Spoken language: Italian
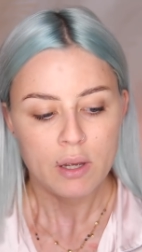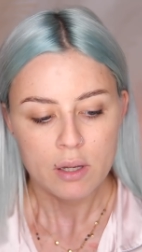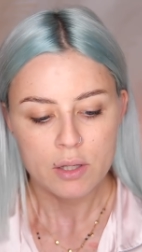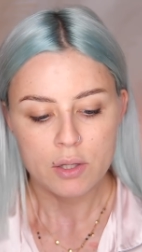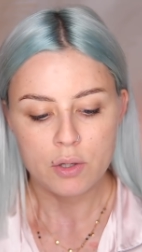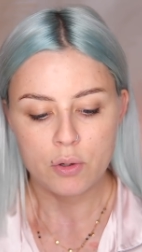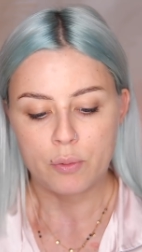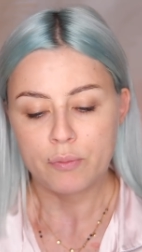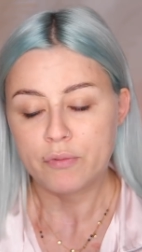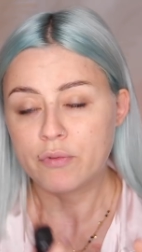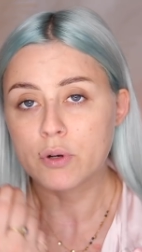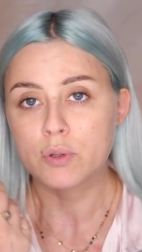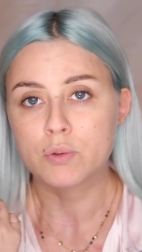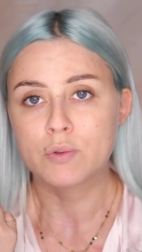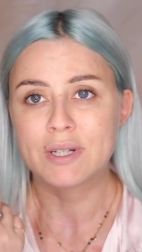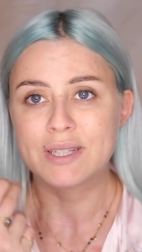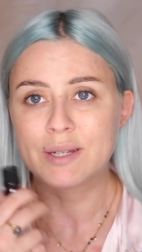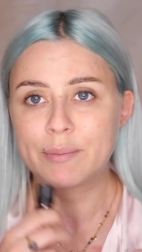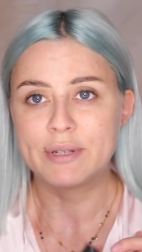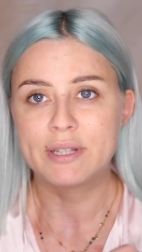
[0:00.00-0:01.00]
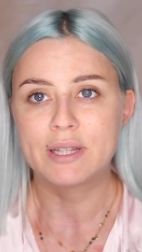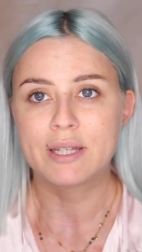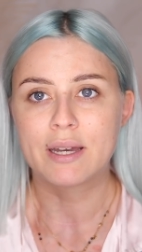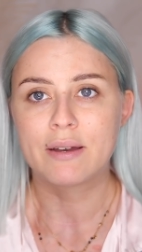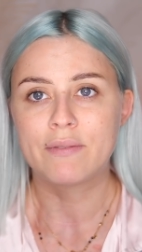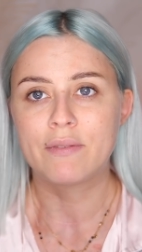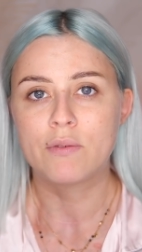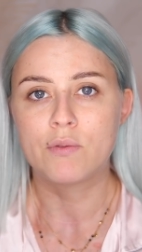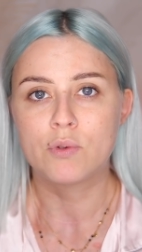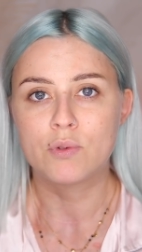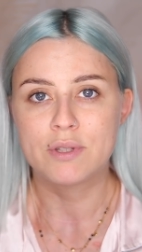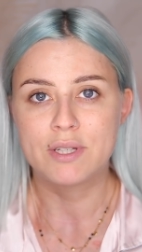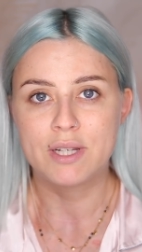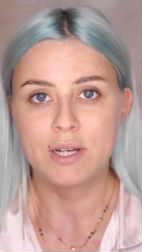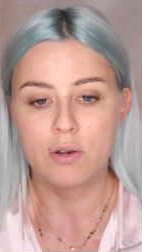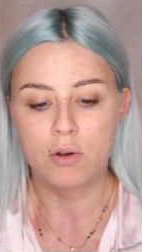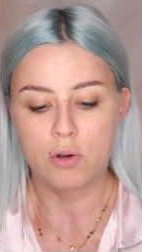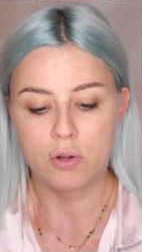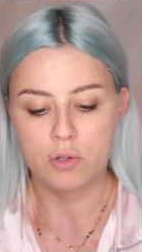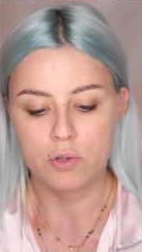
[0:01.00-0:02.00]
io fortunatamente avevo
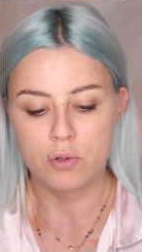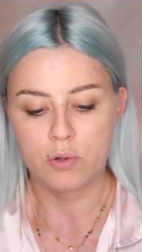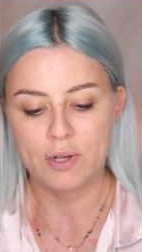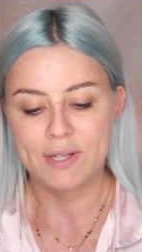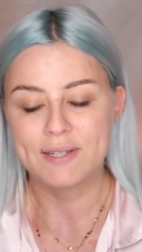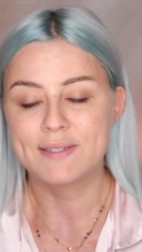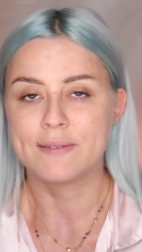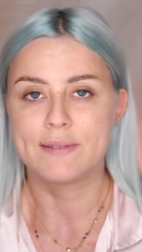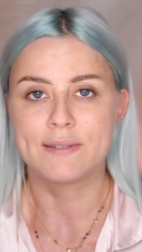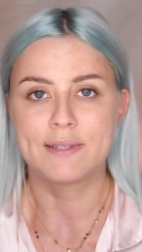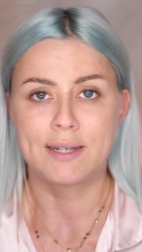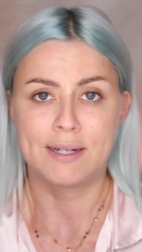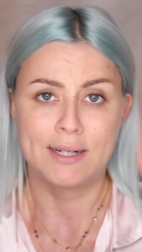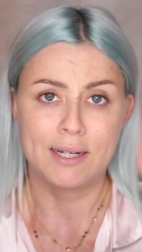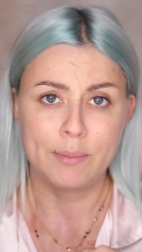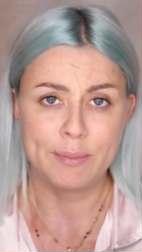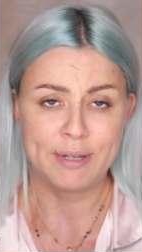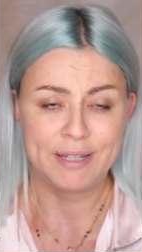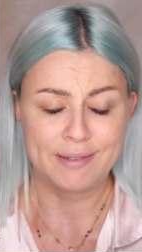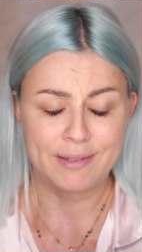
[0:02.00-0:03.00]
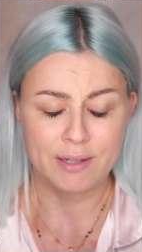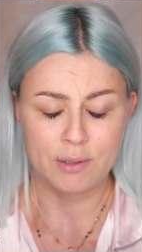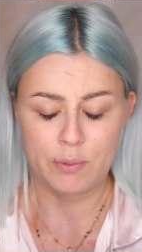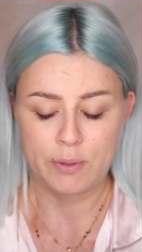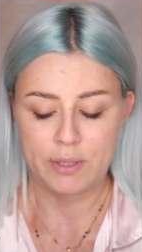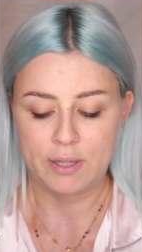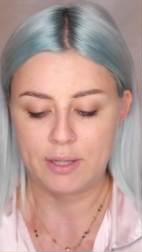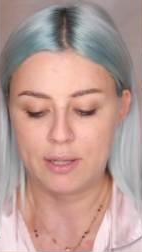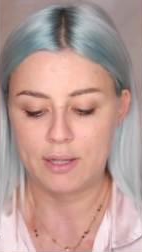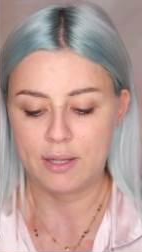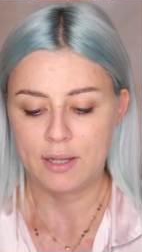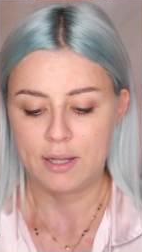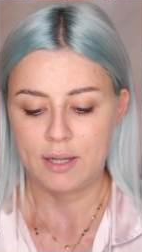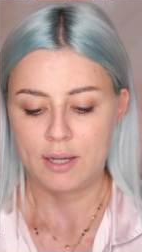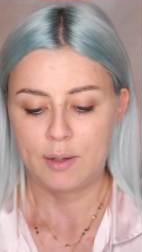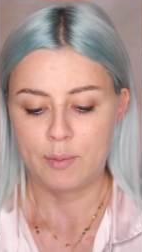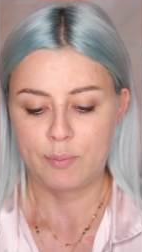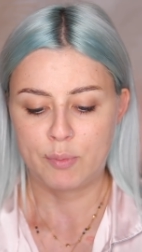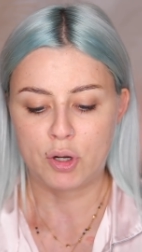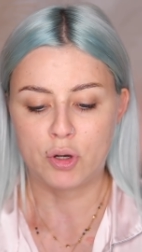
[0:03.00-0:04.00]
dell'olio essenziale alla menta quindi
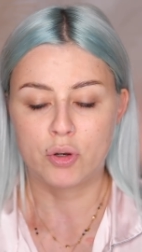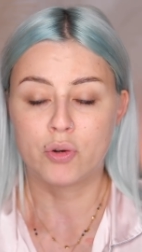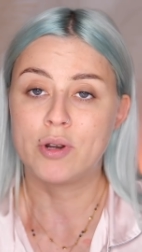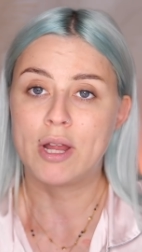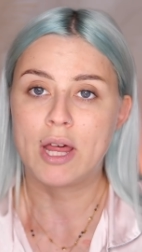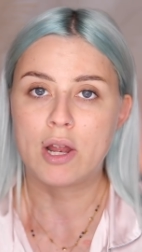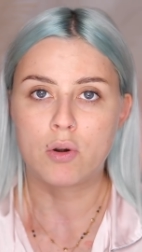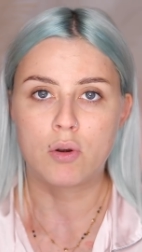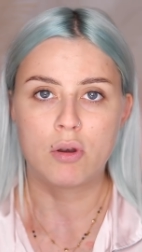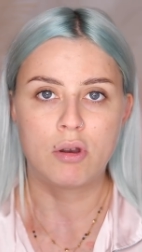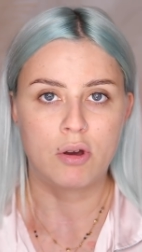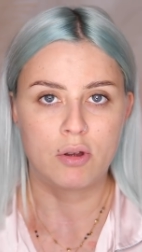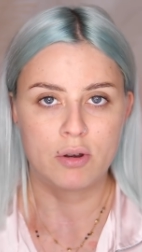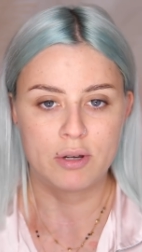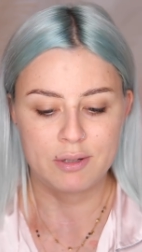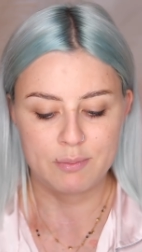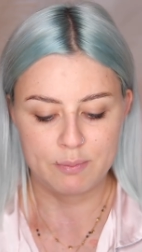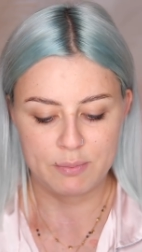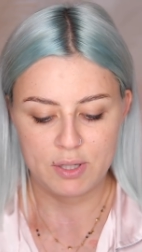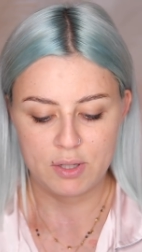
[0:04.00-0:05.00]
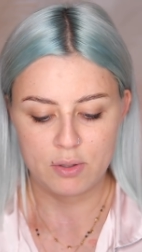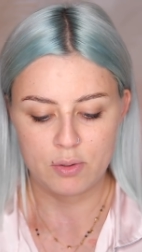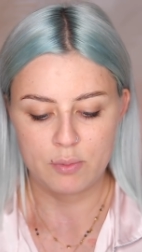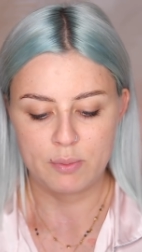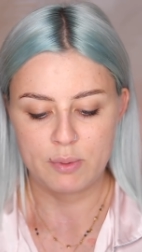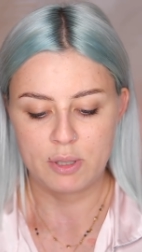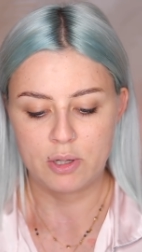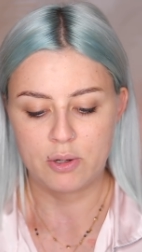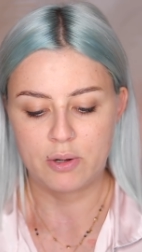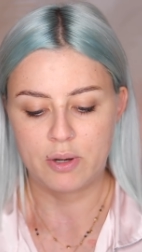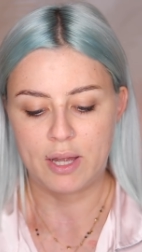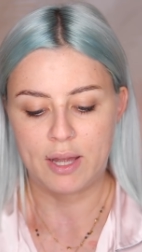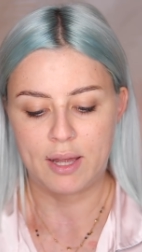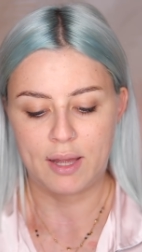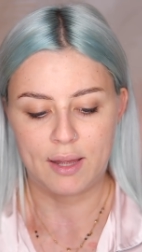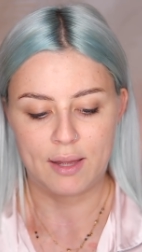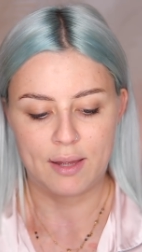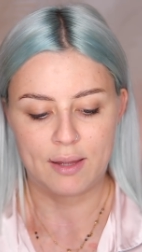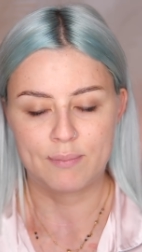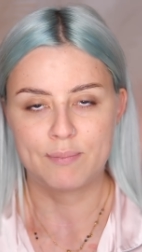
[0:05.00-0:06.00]
però non è roll on il mio, il mio
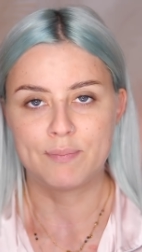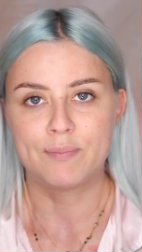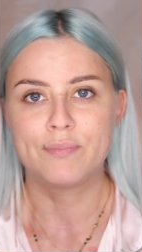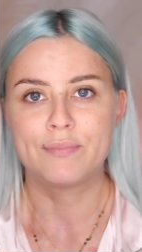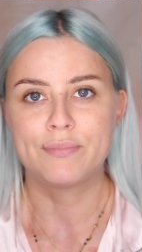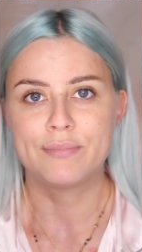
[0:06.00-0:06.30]
è